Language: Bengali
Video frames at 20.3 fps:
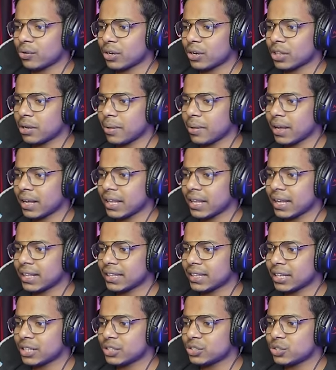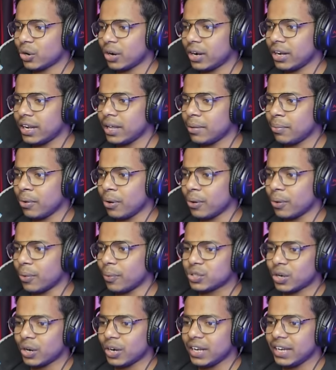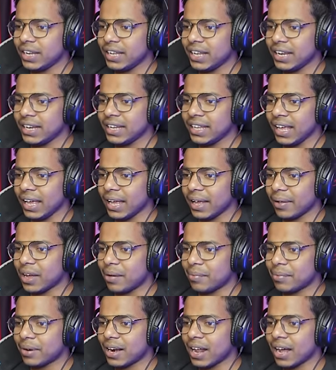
করে দিলাম এখান থেকে জল নেব জল নিয়ে নিয়ে আমরা